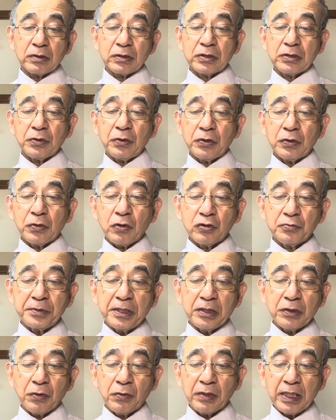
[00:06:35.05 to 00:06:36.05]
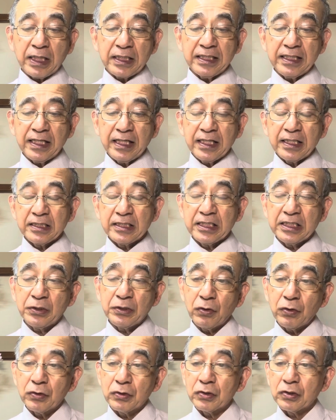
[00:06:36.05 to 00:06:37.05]
強い国民となり、地
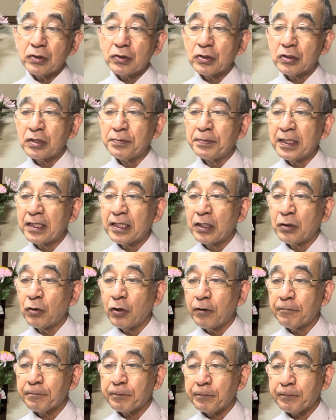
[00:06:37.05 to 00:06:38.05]
のすべての